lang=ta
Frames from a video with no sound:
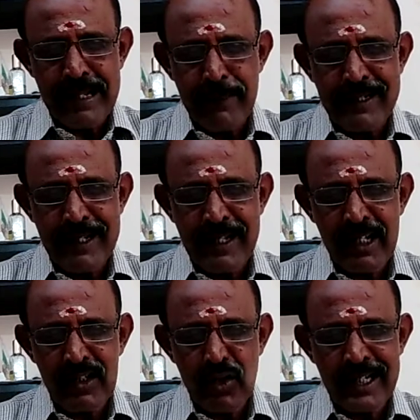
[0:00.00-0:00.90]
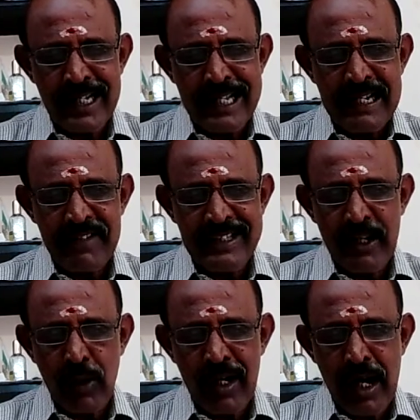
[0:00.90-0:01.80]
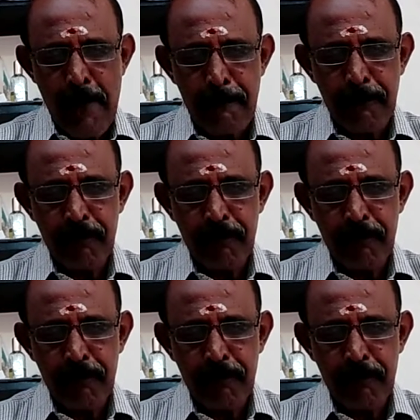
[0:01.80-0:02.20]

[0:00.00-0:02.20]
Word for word: வழிபட்டு கிரகதோஷங்களை நிவர்த்தி கொள்ளலாம்